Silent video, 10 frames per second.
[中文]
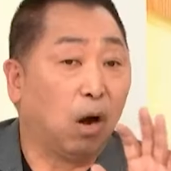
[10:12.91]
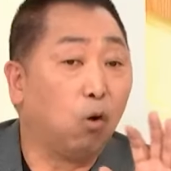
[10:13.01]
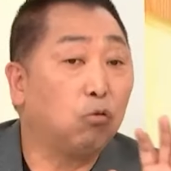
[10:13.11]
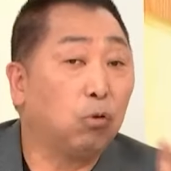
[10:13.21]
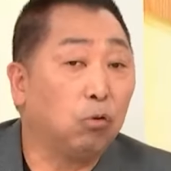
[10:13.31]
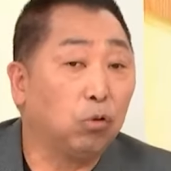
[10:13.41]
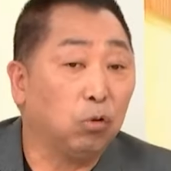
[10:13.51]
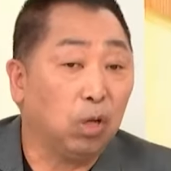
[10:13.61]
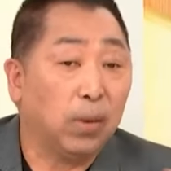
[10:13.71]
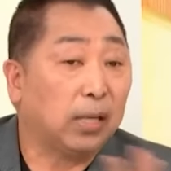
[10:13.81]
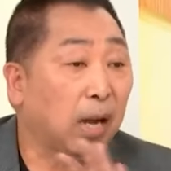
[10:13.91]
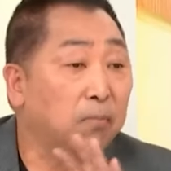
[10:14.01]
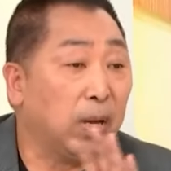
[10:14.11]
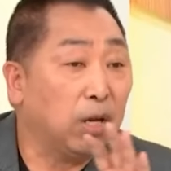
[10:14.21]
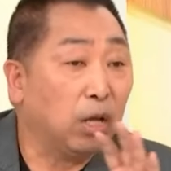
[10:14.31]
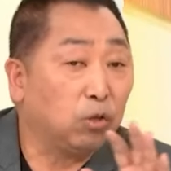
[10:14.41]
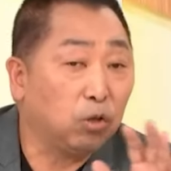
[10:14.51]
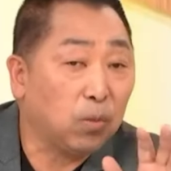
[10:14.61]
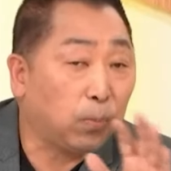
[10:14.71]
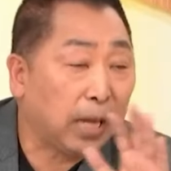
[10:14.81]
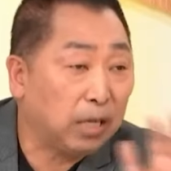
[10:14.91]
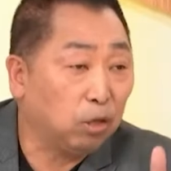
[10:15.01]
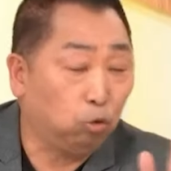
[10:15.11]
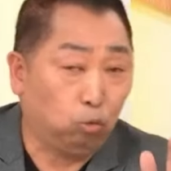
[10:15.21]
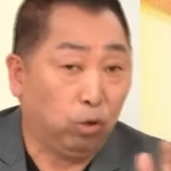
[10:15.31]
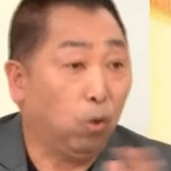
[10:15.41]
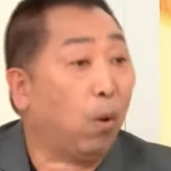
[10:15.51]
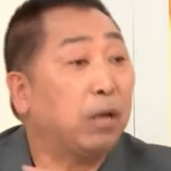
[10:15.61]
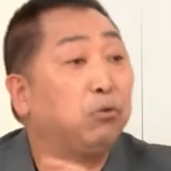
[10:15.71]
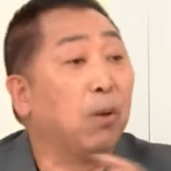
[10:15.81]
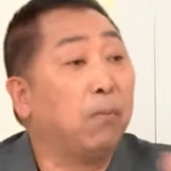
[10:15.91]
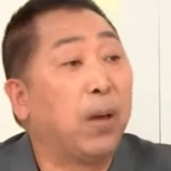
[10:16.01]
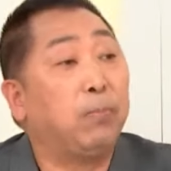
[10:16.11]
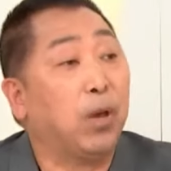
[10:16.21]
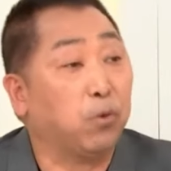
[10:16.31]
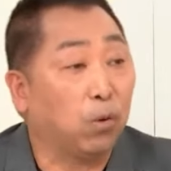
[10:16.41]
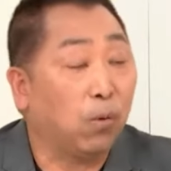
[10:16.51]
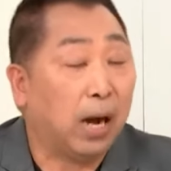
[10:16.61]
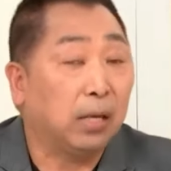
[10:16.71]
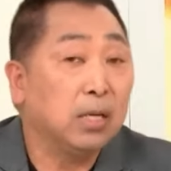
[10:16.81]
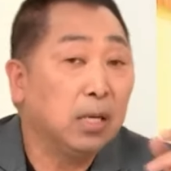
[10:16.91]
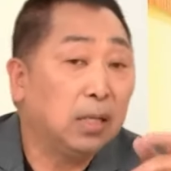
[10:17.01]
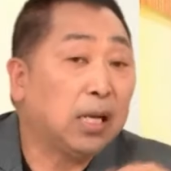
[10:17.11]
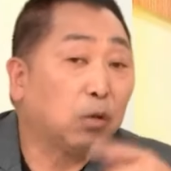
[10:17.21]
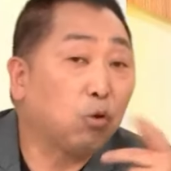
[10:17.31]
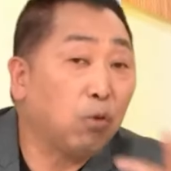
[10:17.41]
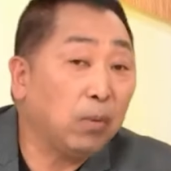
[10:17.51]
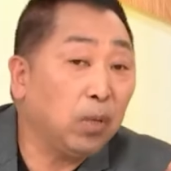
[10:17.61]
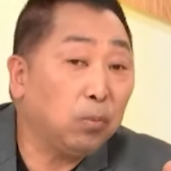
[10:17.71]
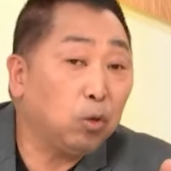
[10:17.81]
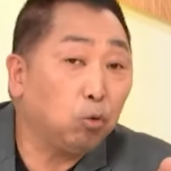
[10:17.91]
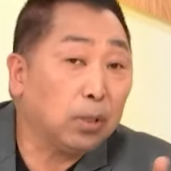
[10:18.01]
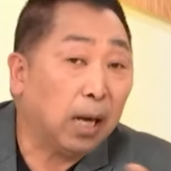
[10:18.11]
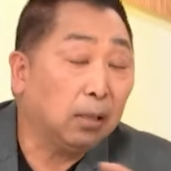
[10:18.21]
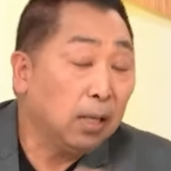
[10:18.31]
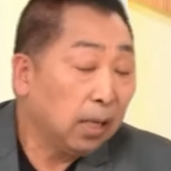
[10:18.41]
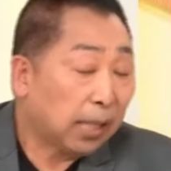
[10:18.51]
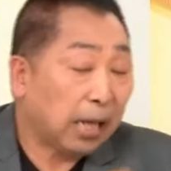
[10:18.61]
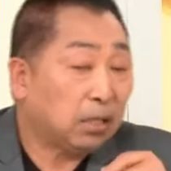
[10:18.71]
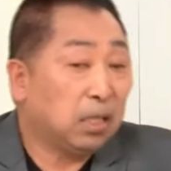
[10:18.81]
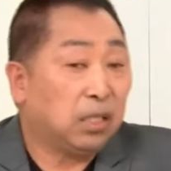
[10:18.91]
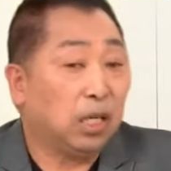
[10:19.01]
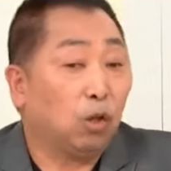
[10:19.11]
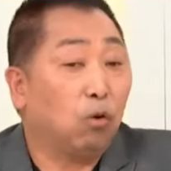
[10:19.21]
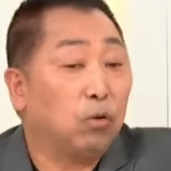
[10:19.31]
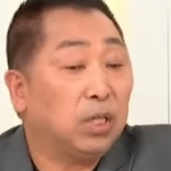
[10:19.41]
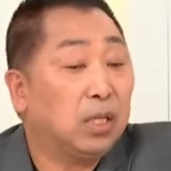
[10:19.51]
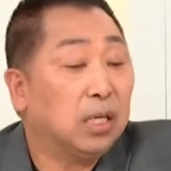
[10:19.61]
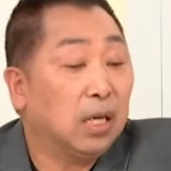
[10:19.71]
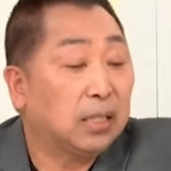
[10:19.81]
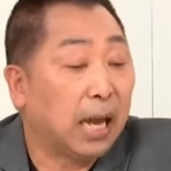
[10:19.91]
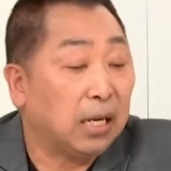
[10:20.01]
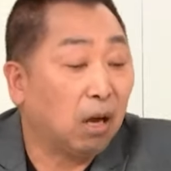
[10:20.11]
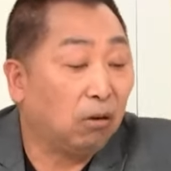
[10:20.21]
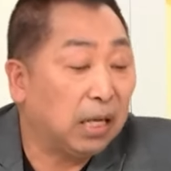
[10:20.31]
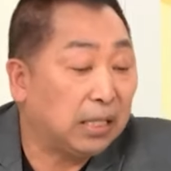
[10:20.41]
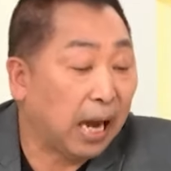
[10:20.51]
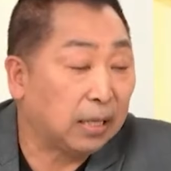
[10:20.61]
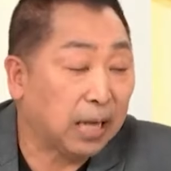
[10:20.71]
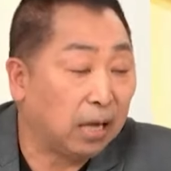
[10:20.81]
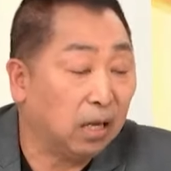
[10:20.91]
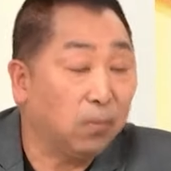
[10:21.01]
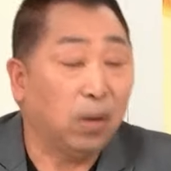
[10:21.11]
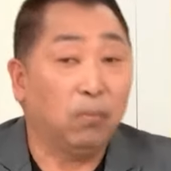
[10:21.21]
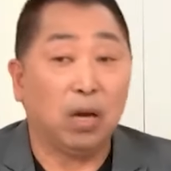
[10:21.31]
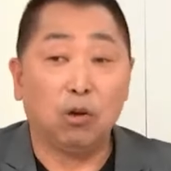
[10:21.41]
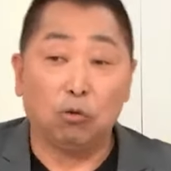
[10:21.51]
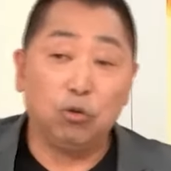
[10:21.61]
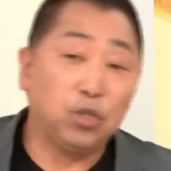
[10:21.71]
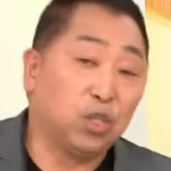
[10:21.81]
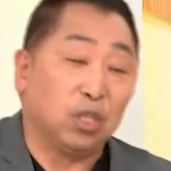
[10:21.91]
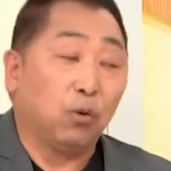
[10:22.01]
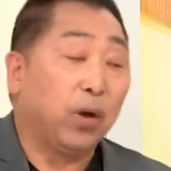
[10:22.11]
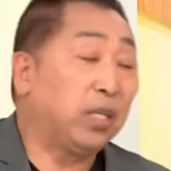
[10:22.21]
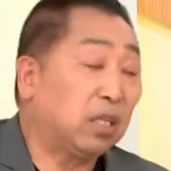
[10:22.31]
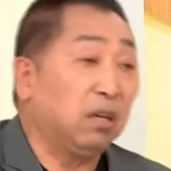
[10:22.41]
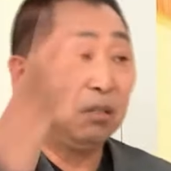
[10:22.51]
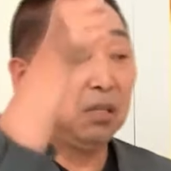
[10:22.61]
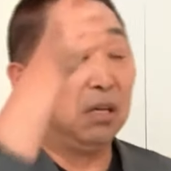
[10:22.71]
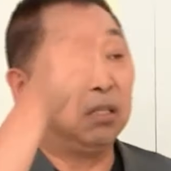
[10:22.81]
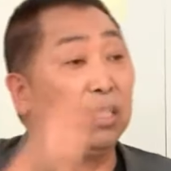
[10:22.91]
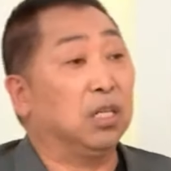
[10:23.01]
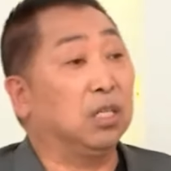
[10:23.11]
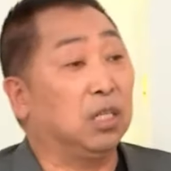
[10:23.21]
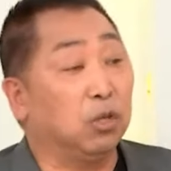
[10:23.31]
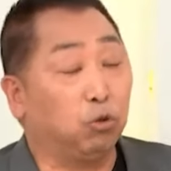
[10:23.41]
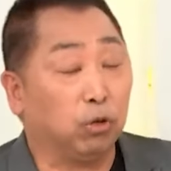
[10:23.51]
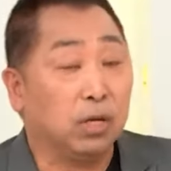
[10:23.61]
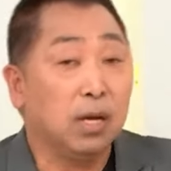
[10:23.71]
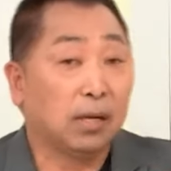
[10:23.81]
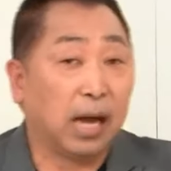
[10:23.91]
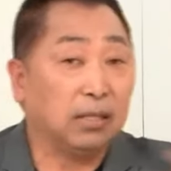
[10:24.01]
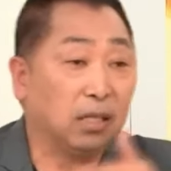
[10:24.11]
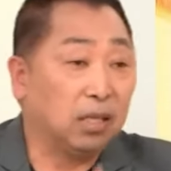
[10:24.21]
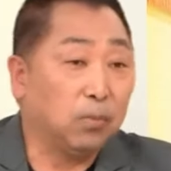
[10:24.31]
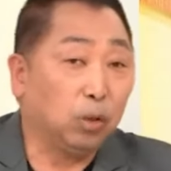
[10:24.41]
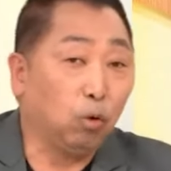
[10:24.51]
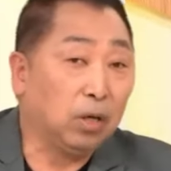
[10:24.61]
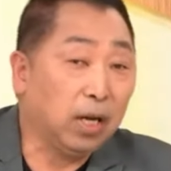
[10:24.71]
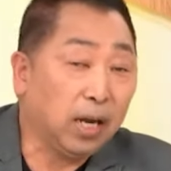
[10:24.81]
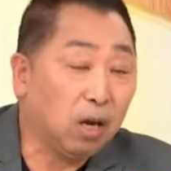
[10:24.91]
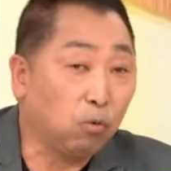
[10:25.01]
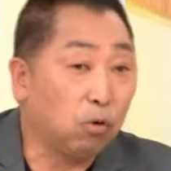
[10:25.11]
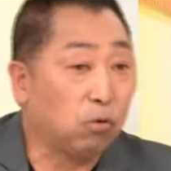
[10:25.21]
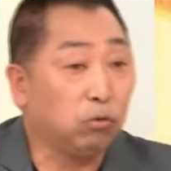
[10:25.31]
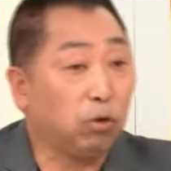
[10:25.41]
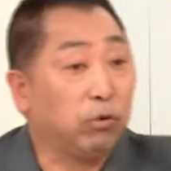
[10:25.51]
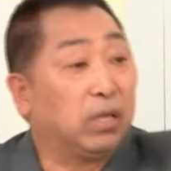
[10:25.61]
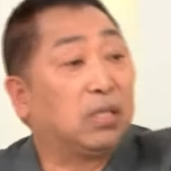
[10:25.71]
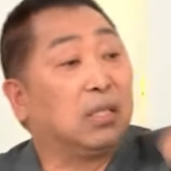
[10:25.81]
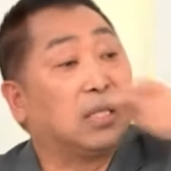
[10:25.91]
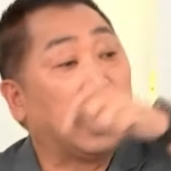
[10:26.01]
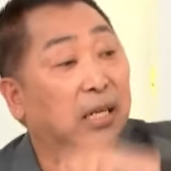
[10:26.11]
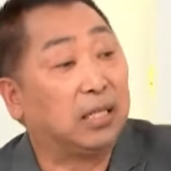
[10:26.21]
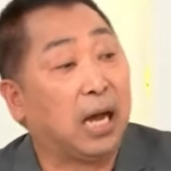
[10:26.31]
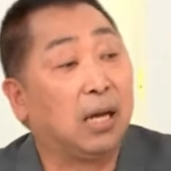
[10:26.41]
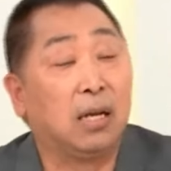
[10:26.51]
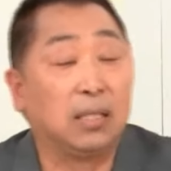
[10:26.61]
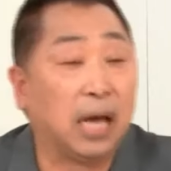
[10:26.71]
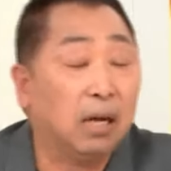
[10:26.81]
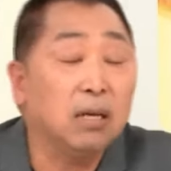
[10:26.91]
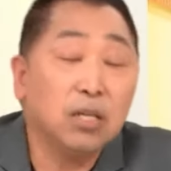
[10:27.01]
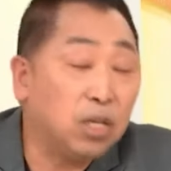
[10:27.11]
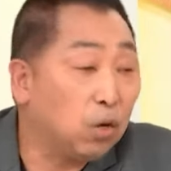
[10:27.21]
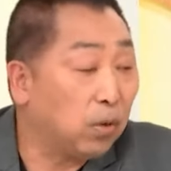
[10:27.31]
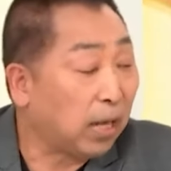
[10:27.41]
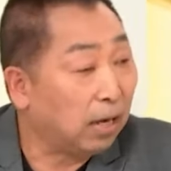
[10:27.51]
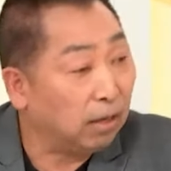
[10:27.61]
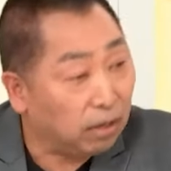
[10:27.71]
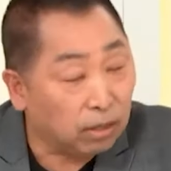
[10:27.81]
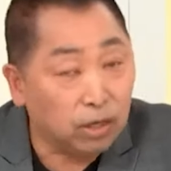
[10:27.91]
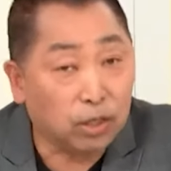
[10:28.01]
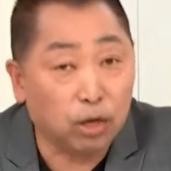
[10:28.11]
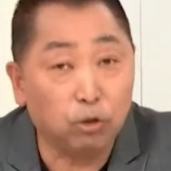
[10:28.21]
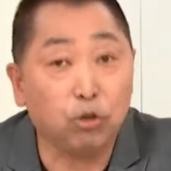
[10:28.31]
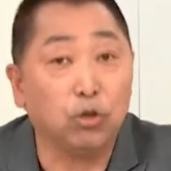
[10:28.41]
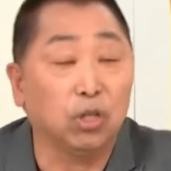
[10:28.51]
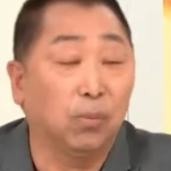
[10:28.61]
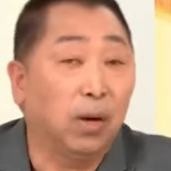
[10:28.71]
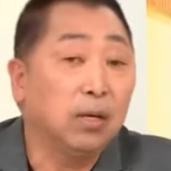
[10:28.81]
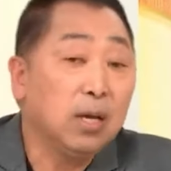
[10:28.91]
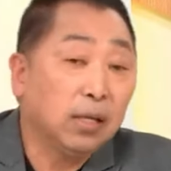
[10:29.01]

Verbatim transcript: 在欧欧洲里面根本呢就是不但是主流，完全被边缘化。你想作为秘秘书长，他自己都已经呢站到了加沙的门门口去指挥车车子进进去，看着这么多的联合国工作人员死在了加沙，你认为他的立立场是是什么？